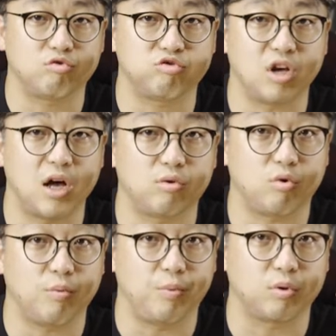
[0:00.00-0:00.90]

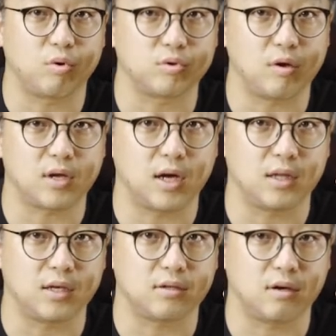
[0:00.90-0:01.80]
투사하도록 보통 설계가
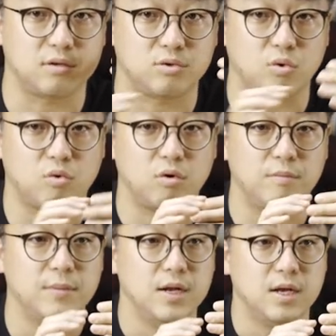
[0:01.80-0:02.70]
되어 있어요 그래서 조금